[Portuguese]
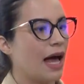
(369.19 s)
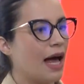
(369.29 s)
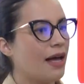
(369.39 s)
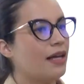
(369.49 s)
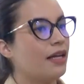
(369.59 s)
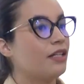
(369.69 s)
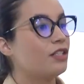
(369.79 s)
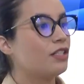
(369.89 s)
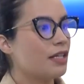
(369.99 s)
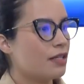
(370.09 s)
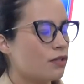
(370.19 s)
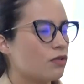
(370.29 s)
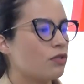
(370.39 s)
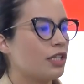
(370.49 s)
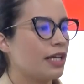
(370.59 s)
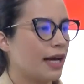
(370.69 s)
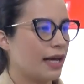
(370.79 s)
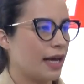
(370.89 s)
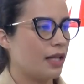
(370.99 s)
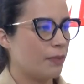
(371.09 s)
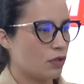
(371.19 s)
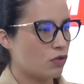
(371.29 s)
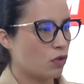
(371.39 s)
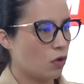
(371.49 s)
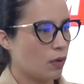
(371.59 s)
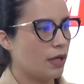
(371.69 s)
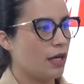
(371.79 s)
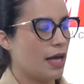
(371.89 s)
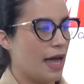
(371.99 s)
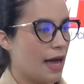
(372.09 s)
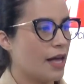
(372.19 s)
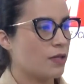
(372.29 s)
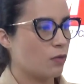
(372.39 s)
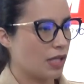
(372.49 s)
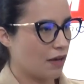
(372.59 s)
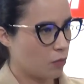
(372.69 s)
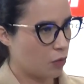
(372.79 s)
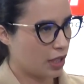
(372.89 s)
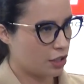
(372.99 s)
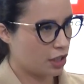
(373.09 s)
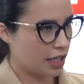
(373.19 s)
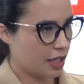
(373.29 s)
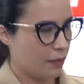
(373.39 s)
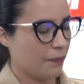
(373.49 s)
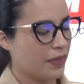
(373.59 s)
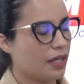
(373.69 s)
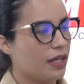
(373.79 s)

há indícios de que aquela pessoa é a responsável por este crime.